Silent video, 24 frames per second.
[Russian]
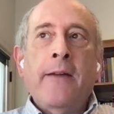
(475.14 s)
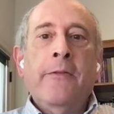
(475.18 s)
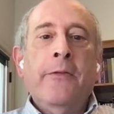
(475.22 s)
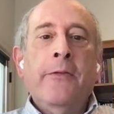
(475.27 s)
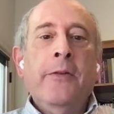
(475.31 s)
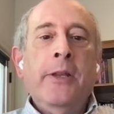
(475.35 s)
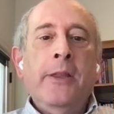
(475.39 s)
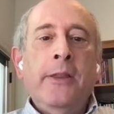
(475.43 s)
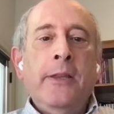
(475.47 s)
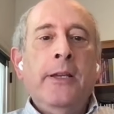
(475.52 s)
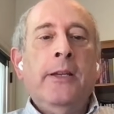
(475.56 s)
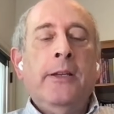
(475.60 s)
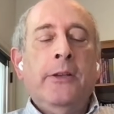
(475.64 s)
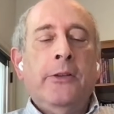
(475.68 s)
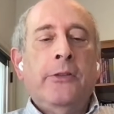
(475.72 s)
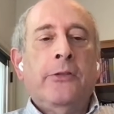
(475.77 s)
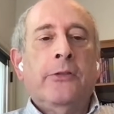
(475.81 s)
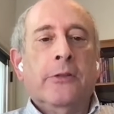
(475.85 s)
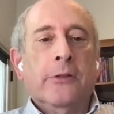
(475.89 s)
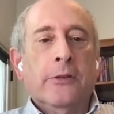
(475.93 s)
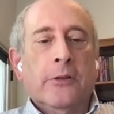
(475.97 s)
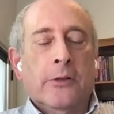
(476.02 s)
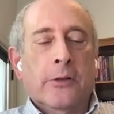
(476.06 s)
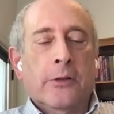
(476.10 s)
Дело в том, что
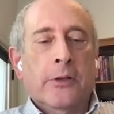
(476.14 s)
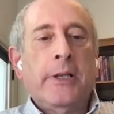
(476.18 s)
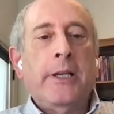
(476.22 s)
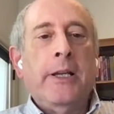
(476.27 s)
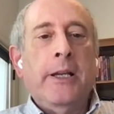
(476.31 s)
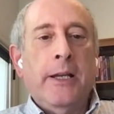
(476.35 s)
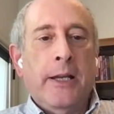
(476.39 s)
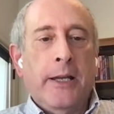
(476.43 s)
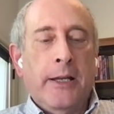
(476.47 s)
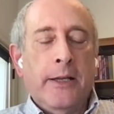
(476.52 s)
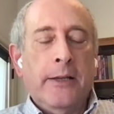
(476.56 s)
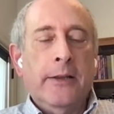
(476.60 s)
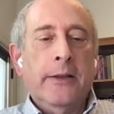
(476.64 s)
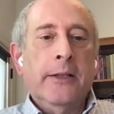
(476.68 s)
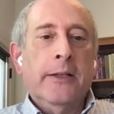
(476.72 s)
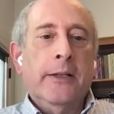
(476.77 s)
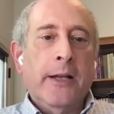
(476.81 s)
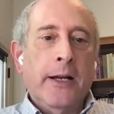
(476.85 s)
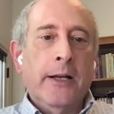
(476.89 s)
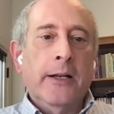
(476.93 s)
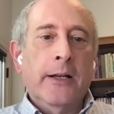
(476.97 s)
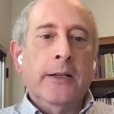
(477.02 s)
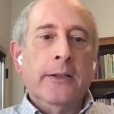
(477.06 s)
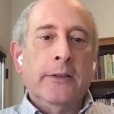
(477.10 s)
все
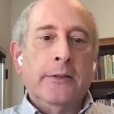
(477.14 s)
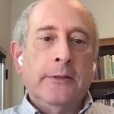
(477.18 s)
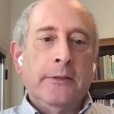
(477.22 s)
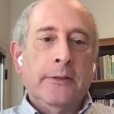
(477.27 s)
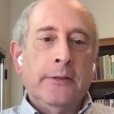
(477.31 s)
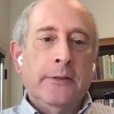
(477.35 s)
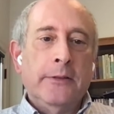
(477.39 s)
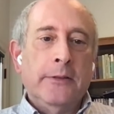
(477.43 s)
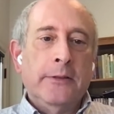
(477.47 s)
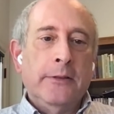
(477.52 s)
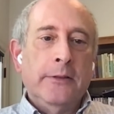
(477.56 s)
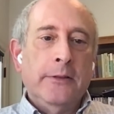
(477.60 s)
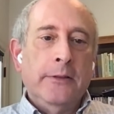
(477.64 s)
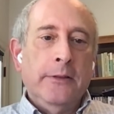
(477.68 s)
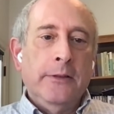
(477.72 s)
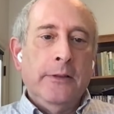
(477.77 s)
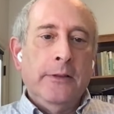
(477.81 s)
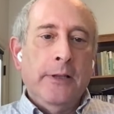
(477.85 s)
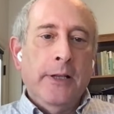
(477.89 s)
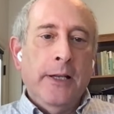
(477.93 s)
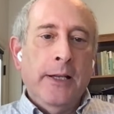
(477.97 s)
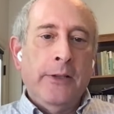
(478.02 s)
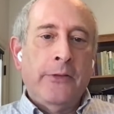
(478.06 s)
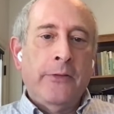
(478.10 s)
отражено в
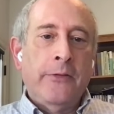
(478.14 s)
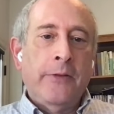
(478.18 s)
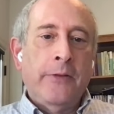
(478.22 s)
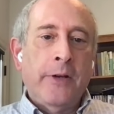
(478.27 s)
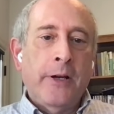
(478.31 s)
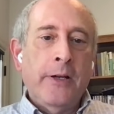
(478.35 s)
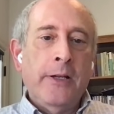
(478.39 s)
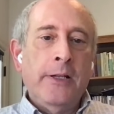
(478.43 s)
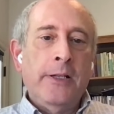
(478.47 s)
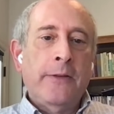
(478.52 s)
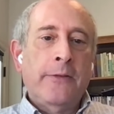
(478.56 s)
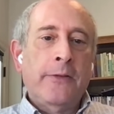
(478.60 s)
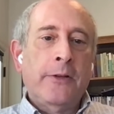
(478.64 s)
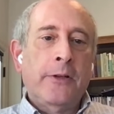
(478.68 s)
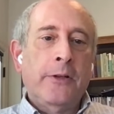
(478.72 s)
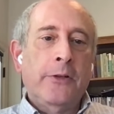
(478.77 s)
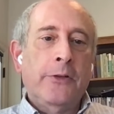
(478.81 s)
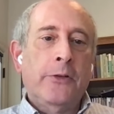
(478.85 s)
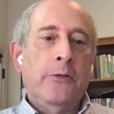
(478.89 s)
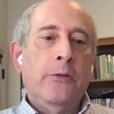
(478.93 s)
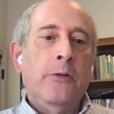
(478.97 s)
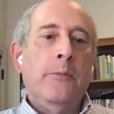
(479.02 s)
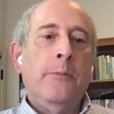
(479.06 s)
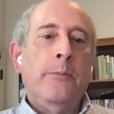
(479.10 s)
данных.
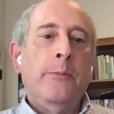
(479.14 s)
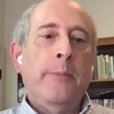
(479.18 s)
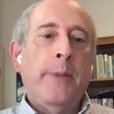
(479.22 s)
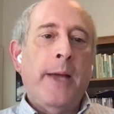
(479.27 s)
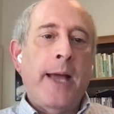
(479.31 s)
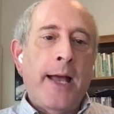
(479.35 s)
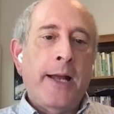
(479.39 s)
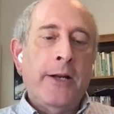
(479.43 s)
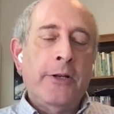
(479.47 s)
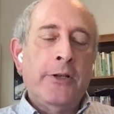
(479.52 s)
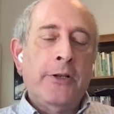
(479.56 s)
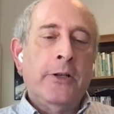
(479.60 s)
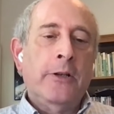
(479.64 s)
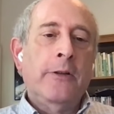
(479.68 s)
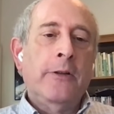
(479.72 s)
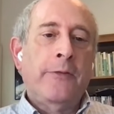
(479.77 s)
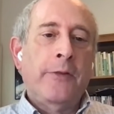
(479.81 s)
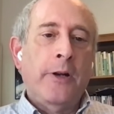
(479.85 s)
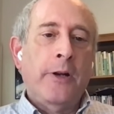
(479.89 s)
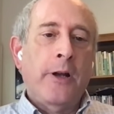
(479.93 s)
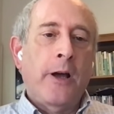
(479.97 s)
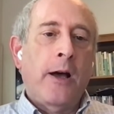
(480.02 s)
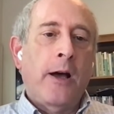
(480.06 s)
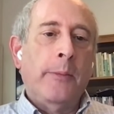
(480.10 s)
Очень сложно
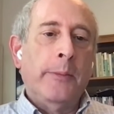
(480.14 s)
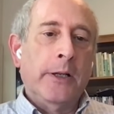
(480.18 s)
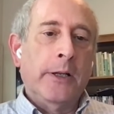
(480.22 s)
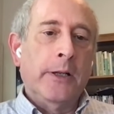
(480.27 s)
найти